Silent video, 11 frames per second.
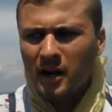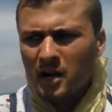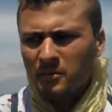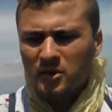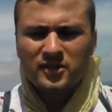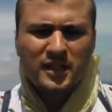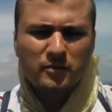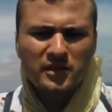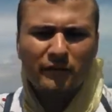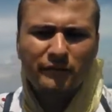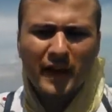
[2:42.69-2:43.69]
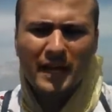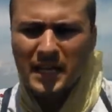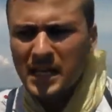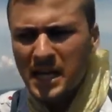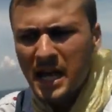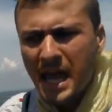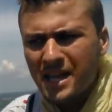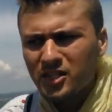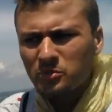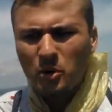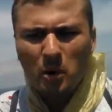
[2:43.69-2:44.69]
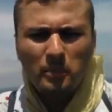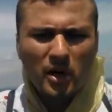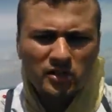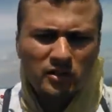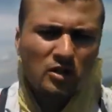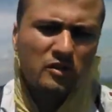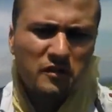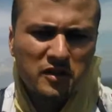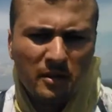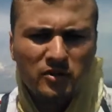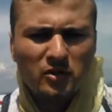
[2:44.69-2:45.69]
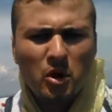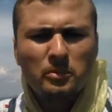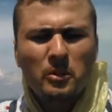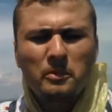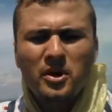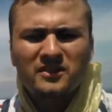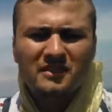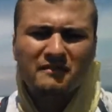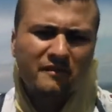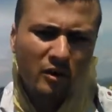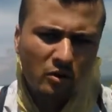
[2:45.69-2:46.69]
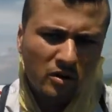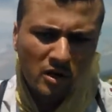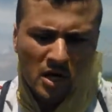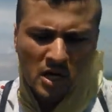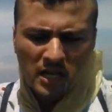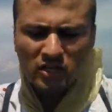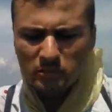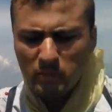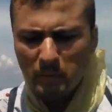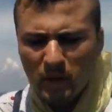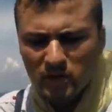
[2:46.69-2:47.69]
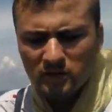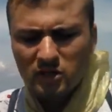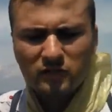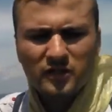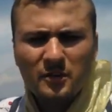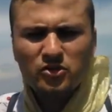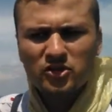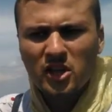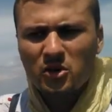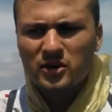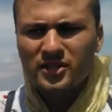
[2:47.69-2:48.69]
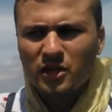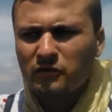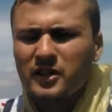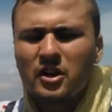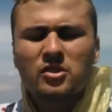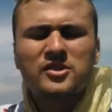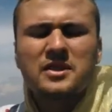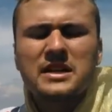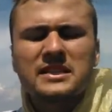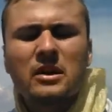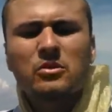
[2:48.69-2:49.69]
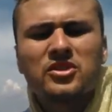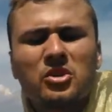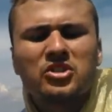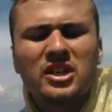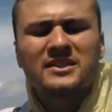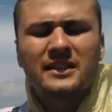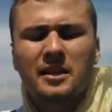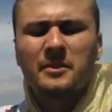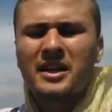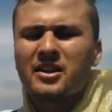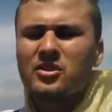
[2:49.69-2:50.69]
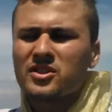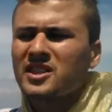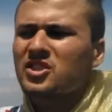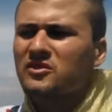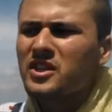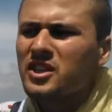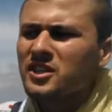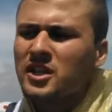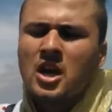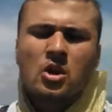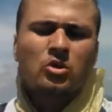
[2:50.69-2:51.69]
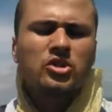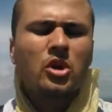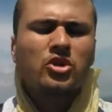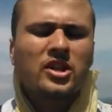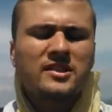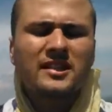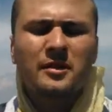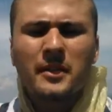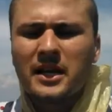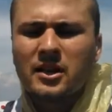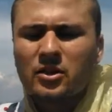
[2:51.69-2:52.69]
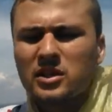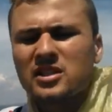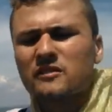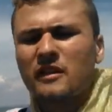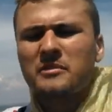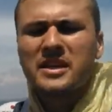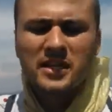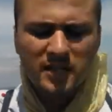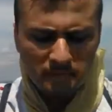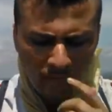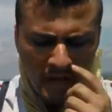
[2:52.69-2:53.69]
Nós temos a fé que este propósito que nós fizemos não é um propósito em vão, que este propósito que nós fizemos, o Senhor está ouvindo a nossa oração, o Senhor já está trabalhando em nossas vidas, o Senhor já está trabalhando em nossas famílias.